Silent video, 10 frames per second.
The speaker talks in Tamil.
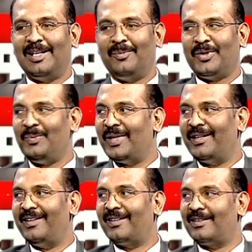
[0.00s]
அப்புறம்
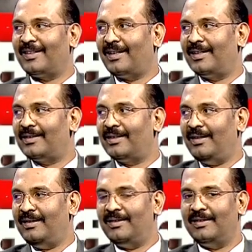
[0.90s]

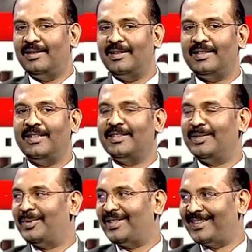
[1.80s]
மடியறதுக்காகத்தான் டிசைன்
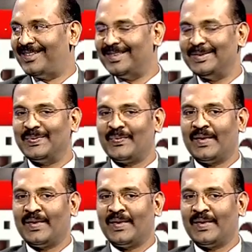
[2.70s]
செய்யப்பட்டிருக்குது